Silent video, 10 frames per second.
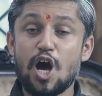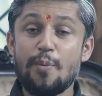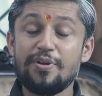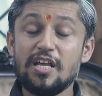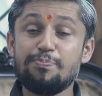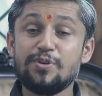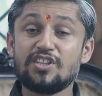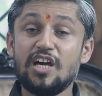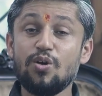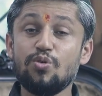अपने
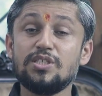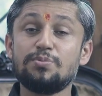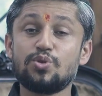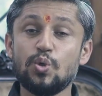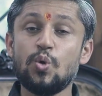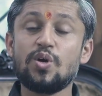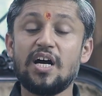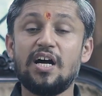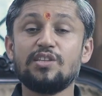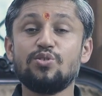पिता को जब तू
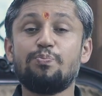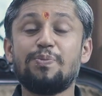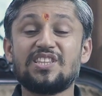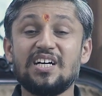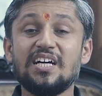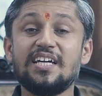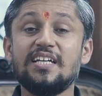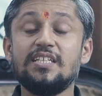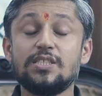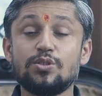कहा तो पिता
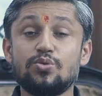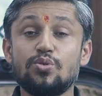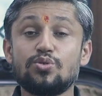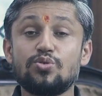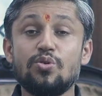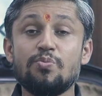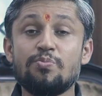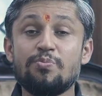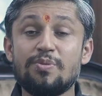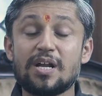के लिए तो दोस्तों
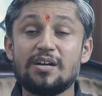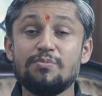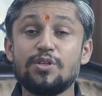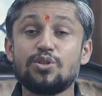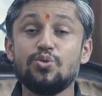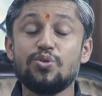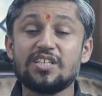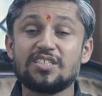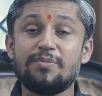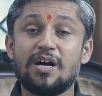मरण मृत्यु
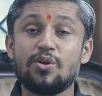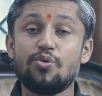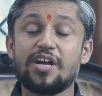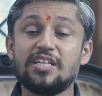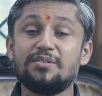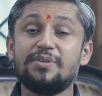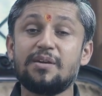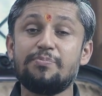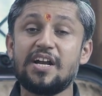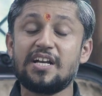के समान हो गया जब
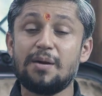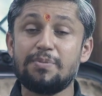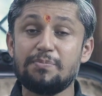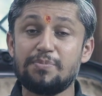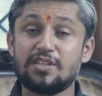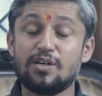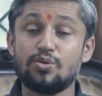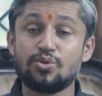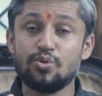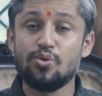एक बेटा अपने पिता
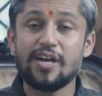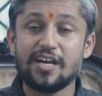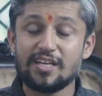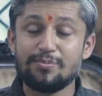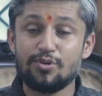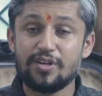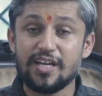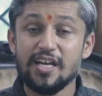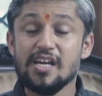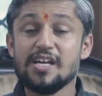को तू कह के
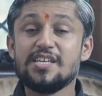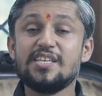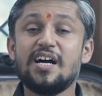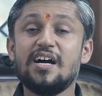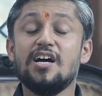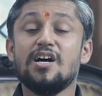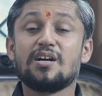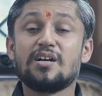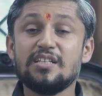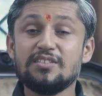बोले या
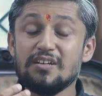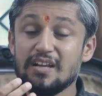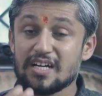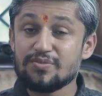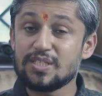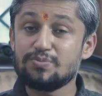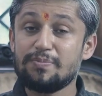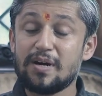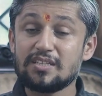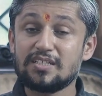गंदी लैंग्वेज
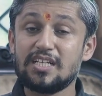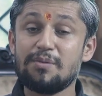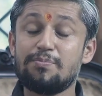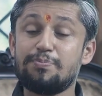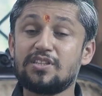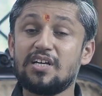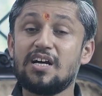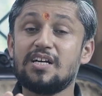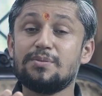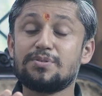में बात करे पिता
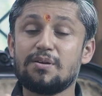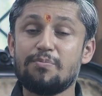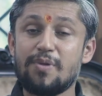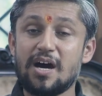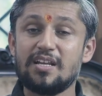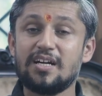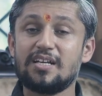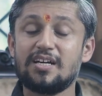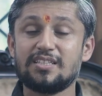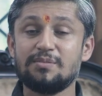का जब सम्मान
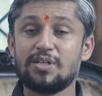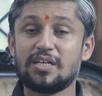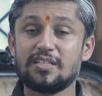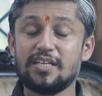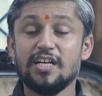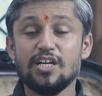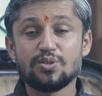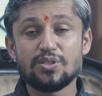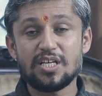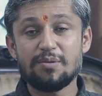अगर खत्म कर दे
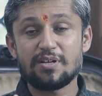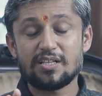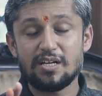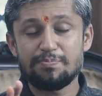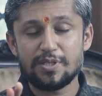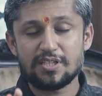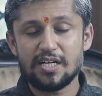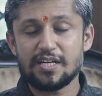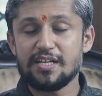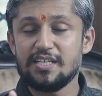तो इसका मतलब
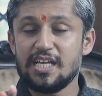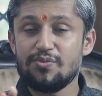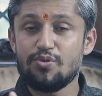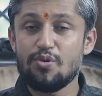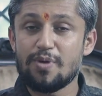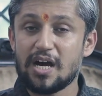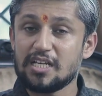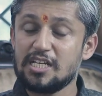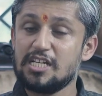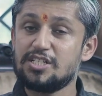पिता के लिए वो
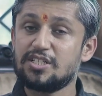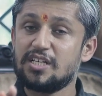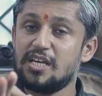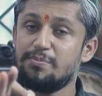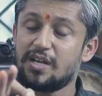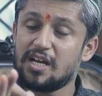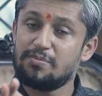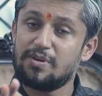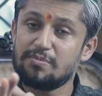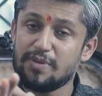मार्केश के
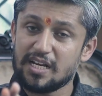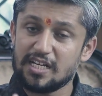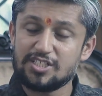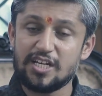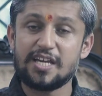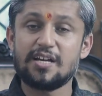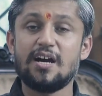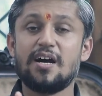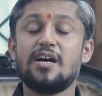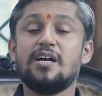बराबर माना
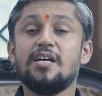जाएगा